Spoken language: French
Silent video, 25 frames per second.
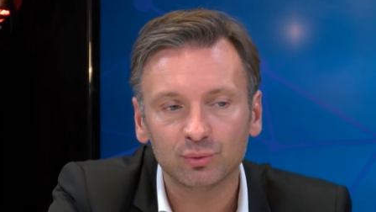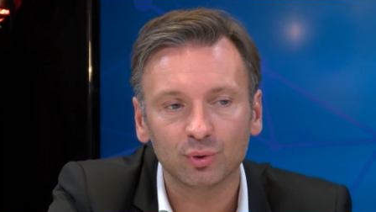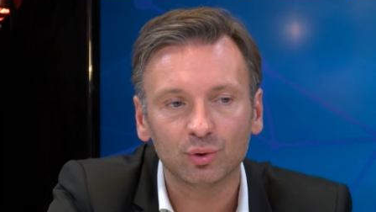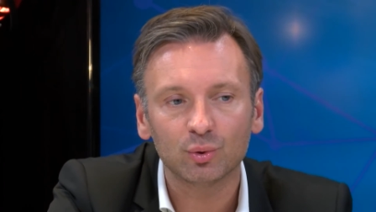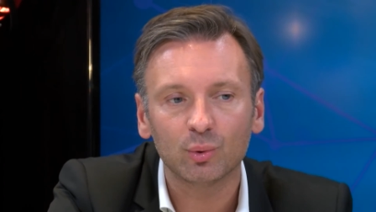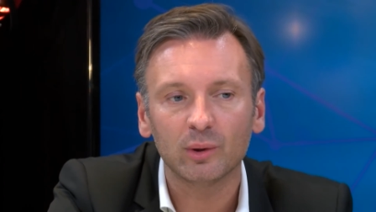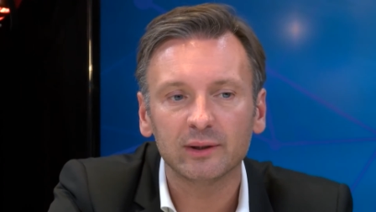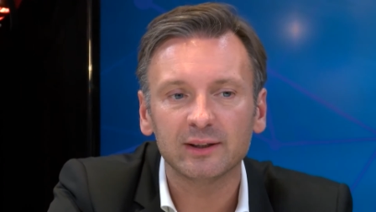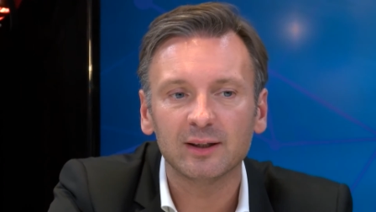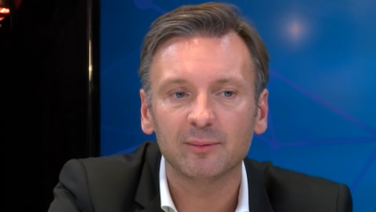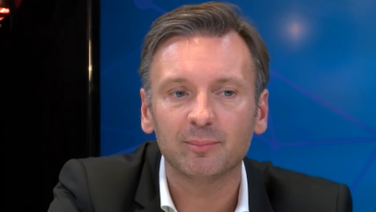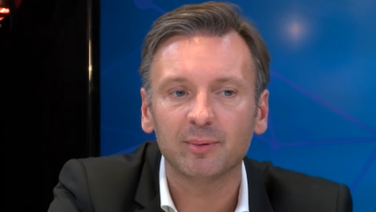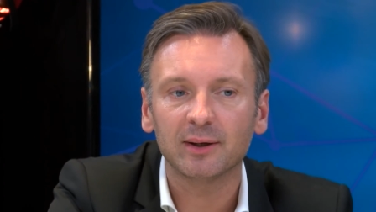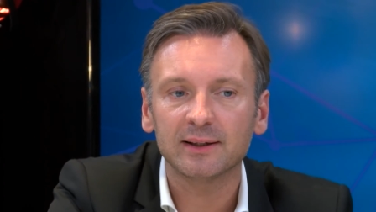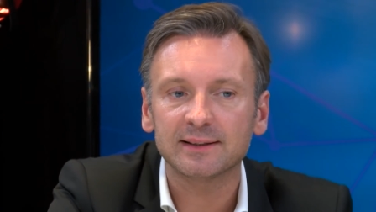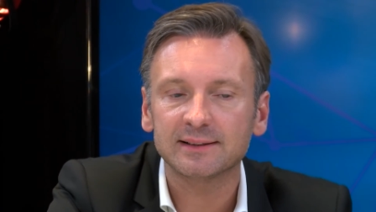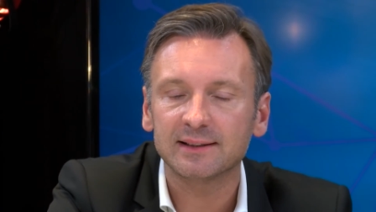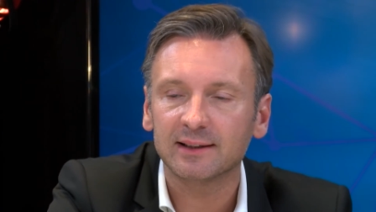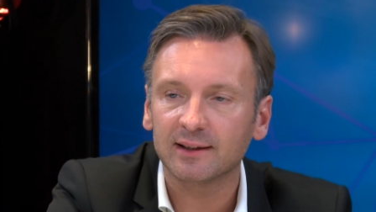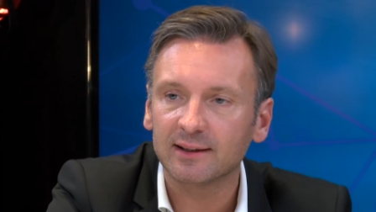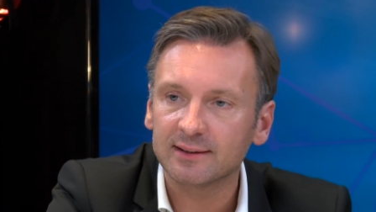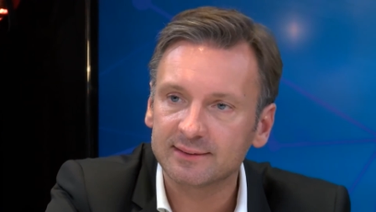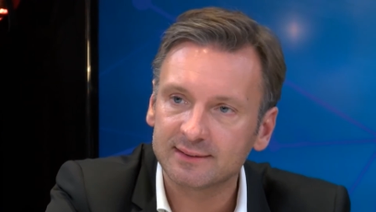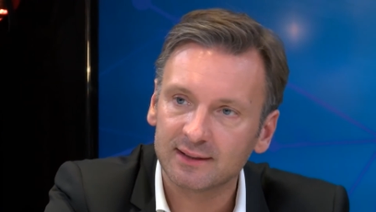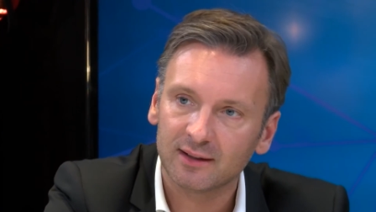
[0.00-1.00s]
Ne croyez pas que
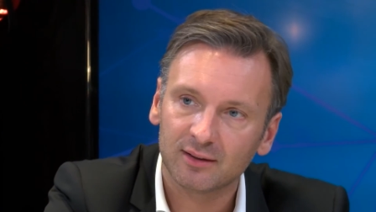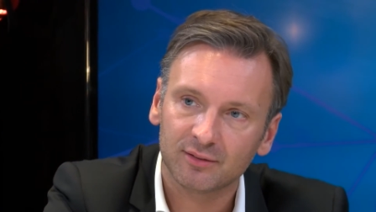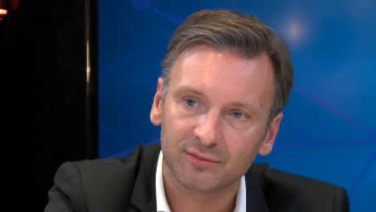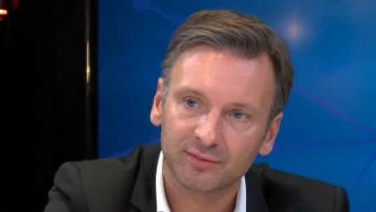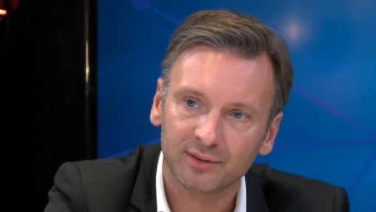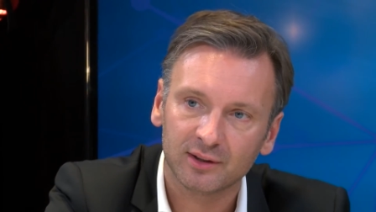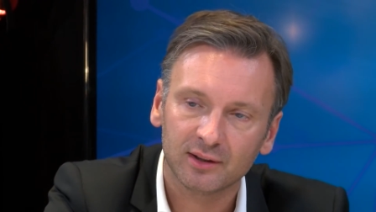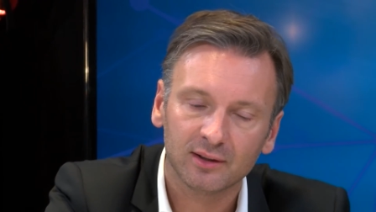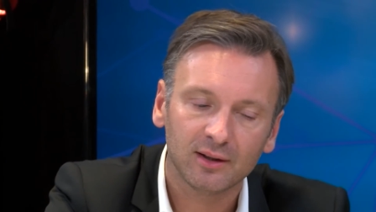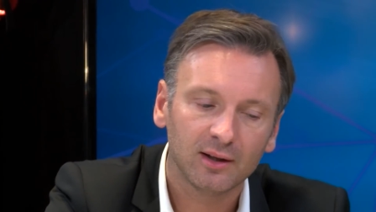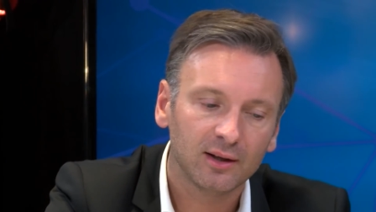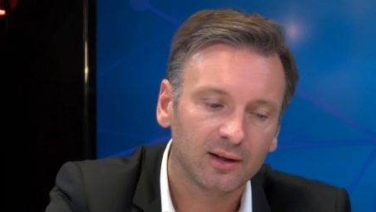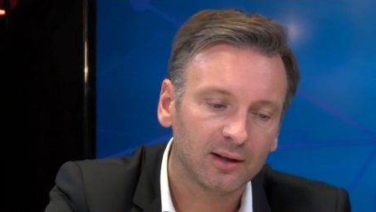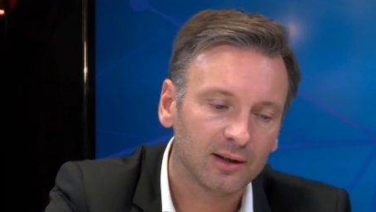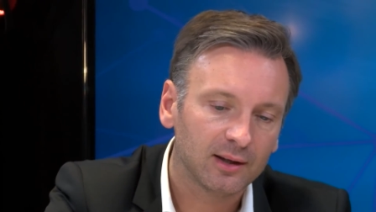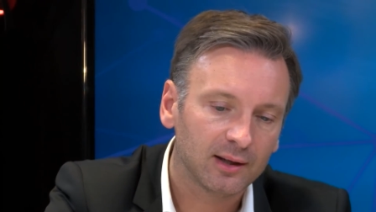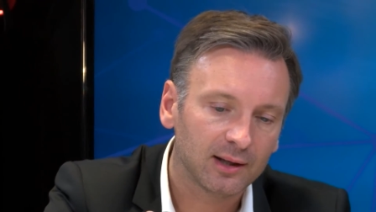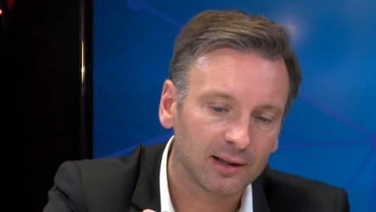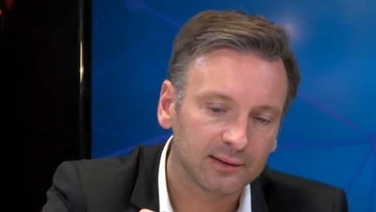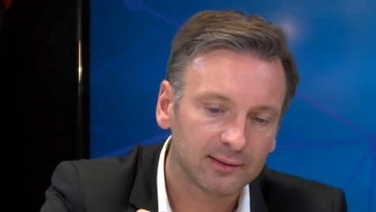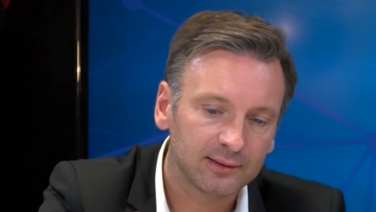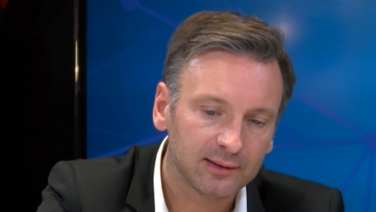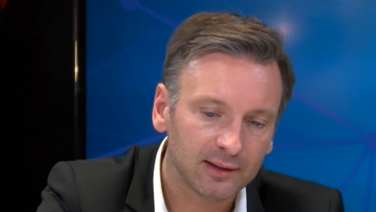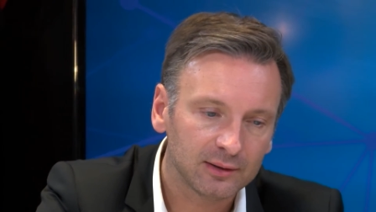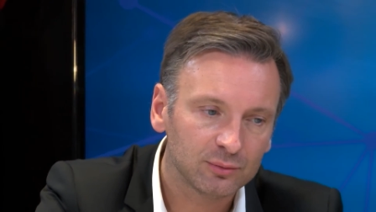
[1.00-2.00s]
c'est réservé
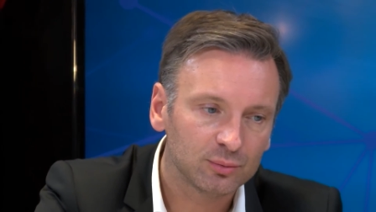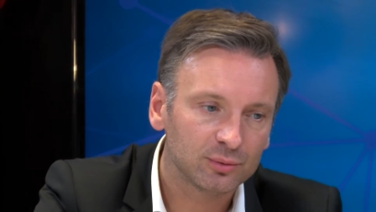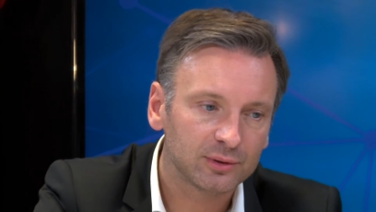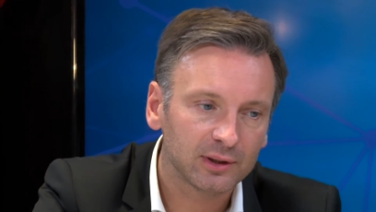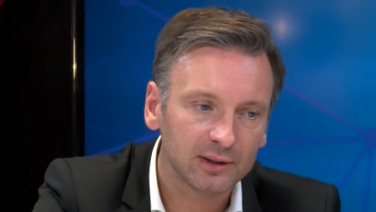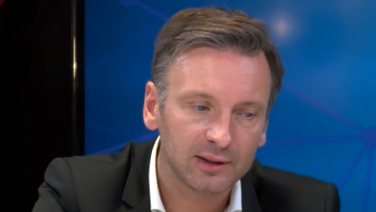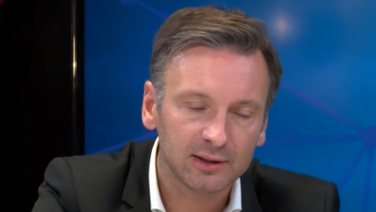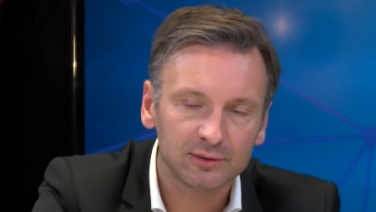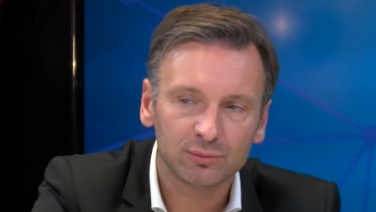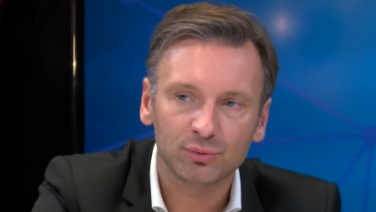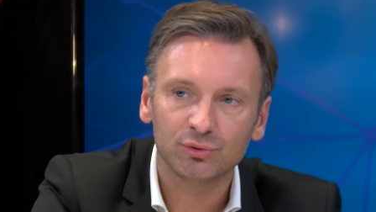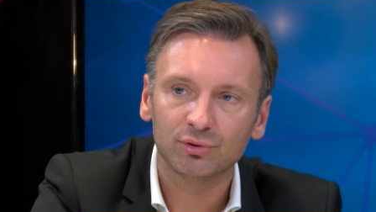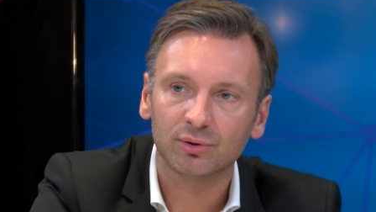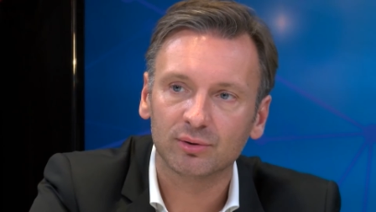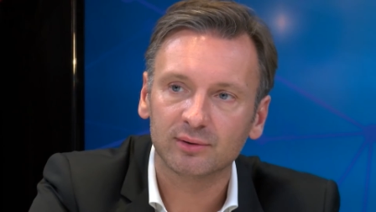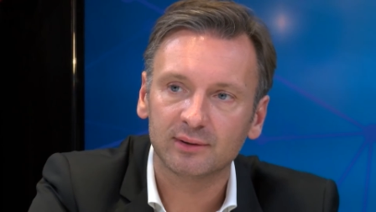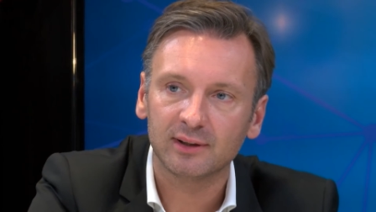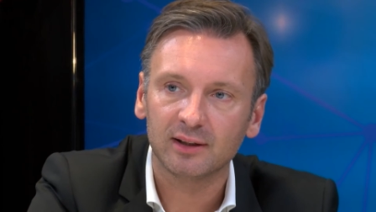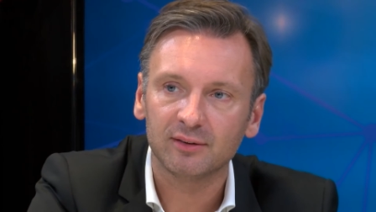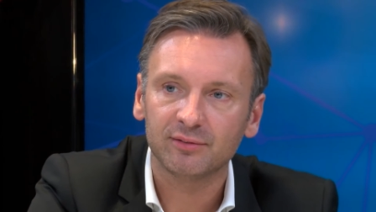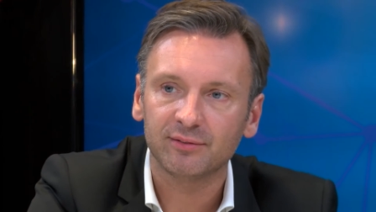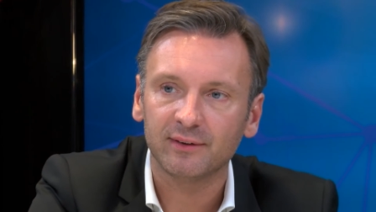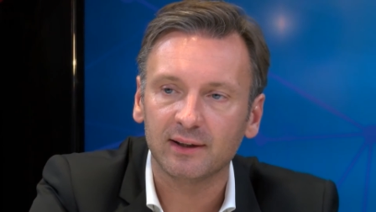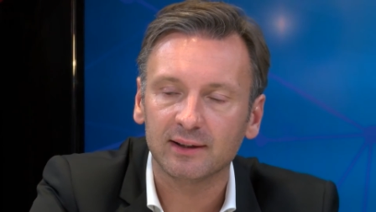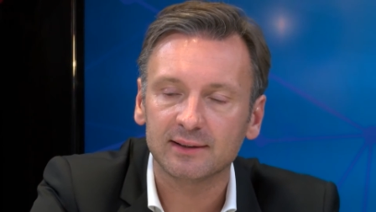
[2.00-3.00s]
à tel ou tel étudiant de
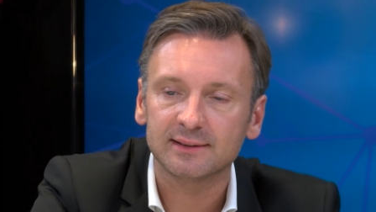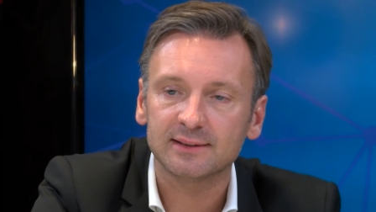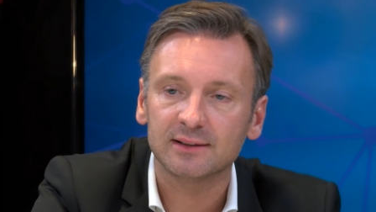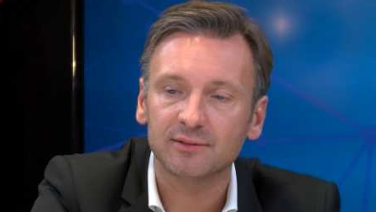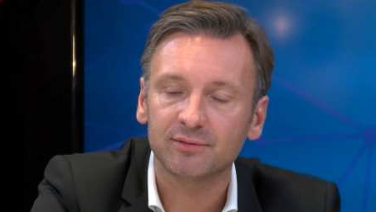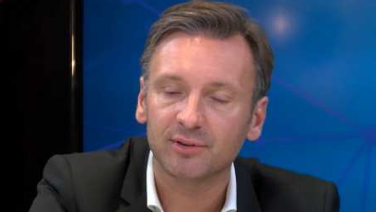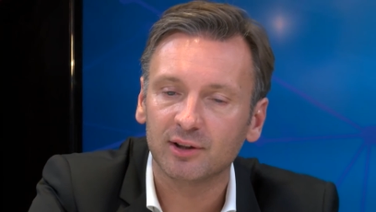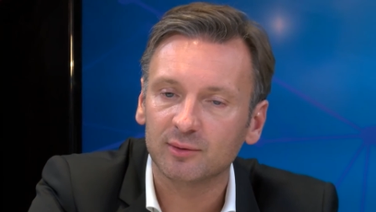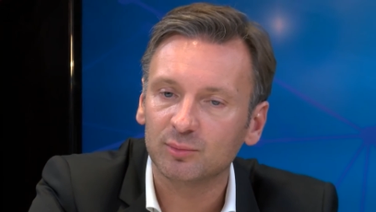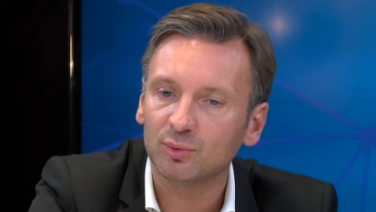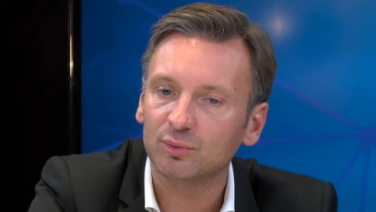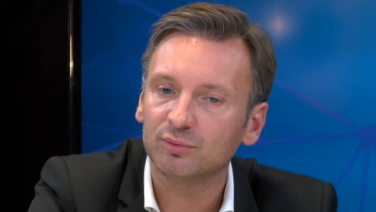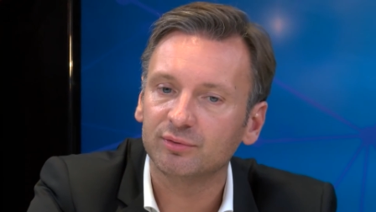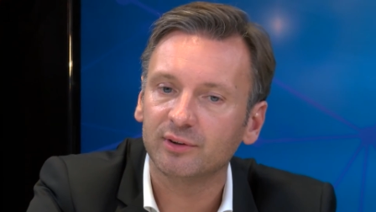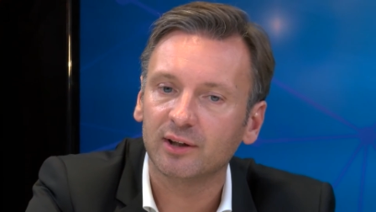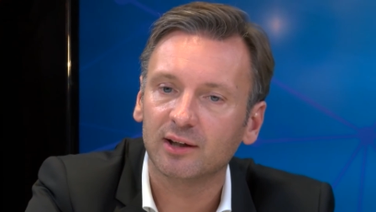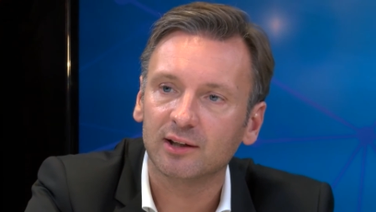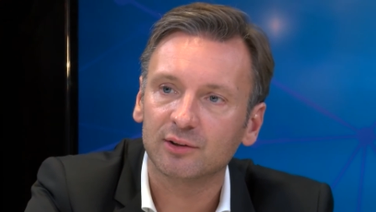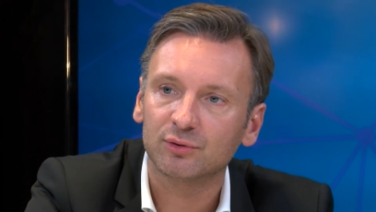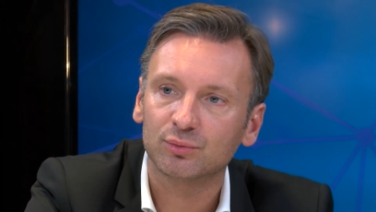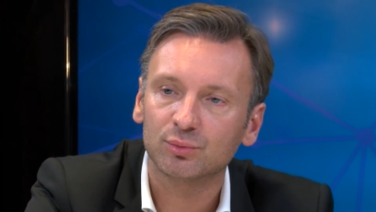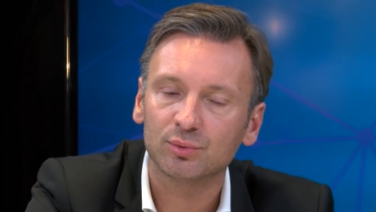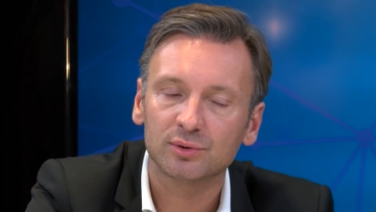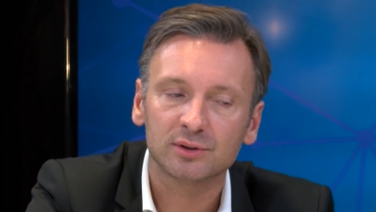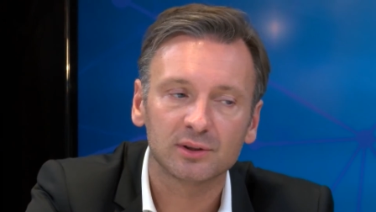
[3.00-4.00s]
telle fac. C'est vraiment ouvert
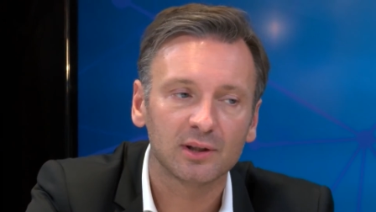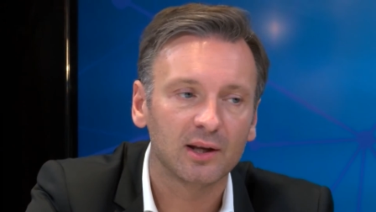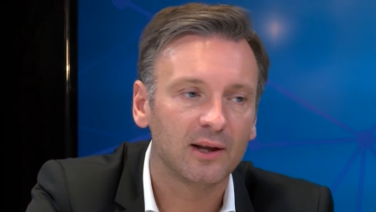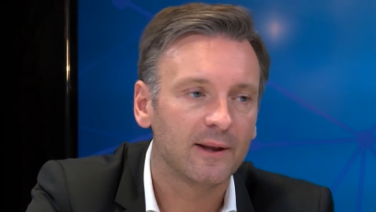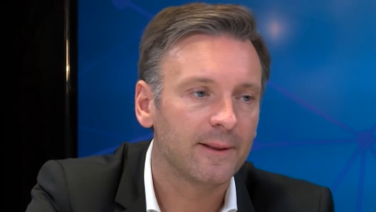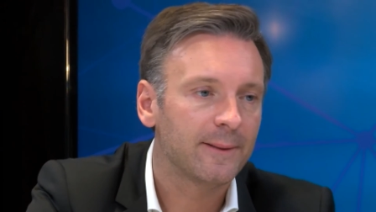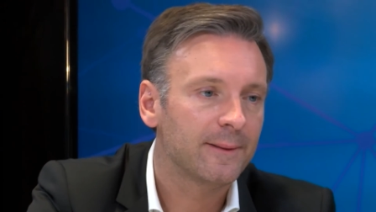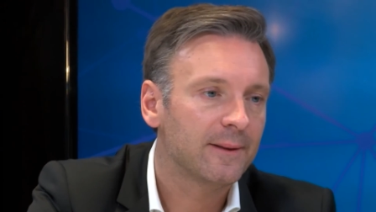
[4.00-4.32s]
à tous.